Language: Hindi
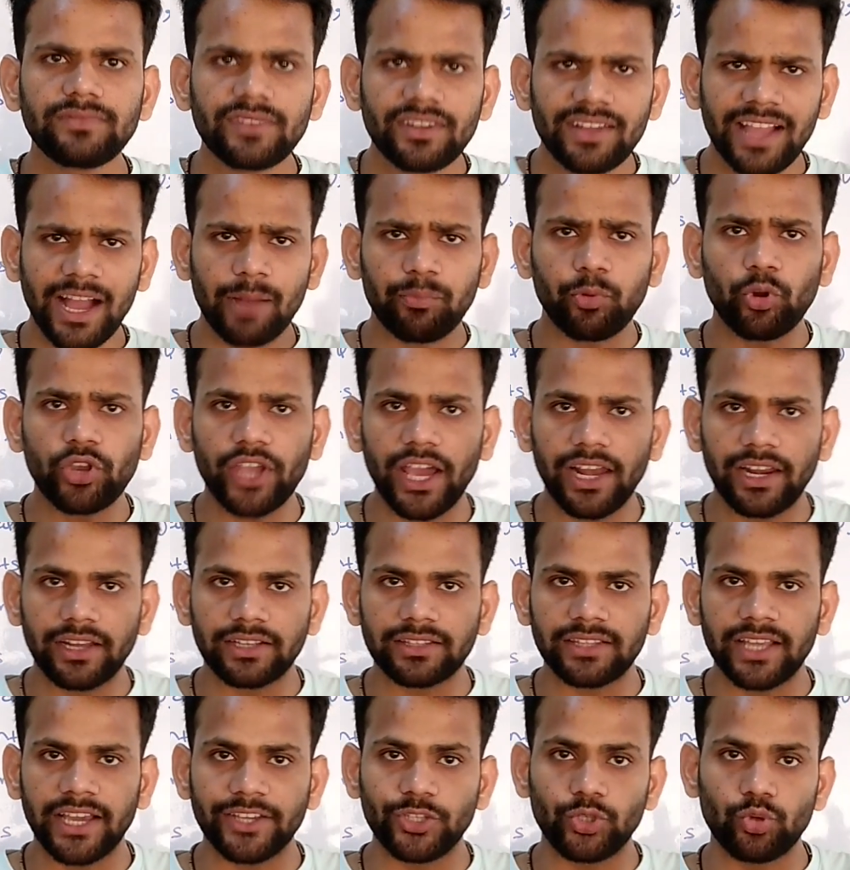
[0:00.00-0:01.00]
आपको क्या
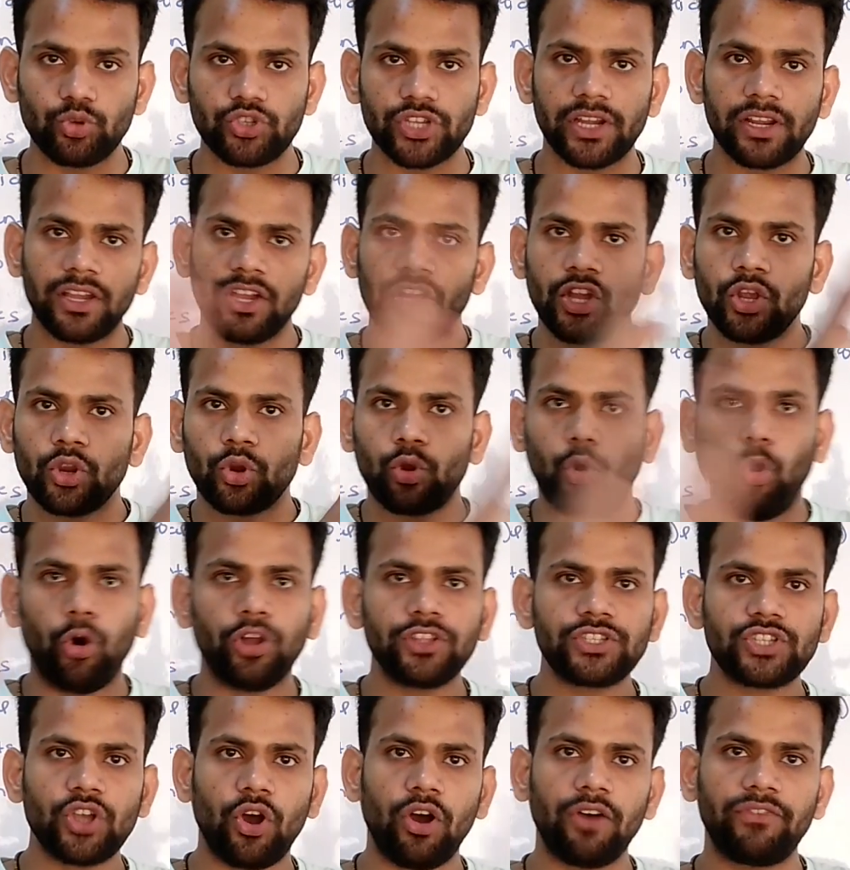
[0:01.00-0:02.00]
लगता है यूज़र कौन
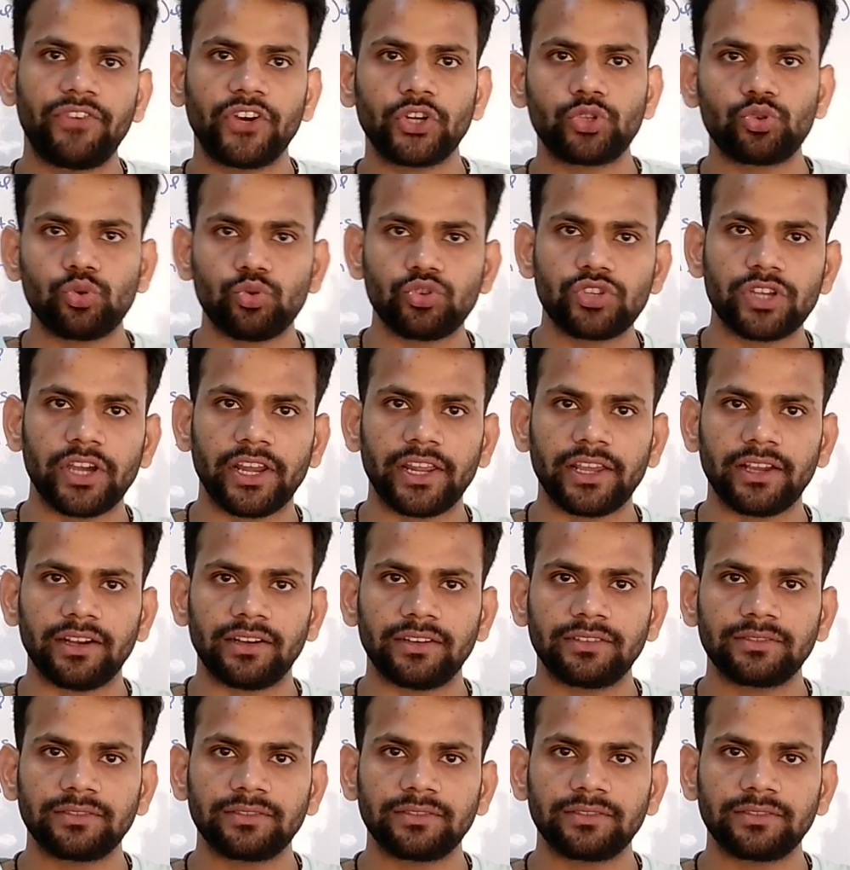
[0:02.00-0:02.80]
सा ऑफर चूज़ करेगा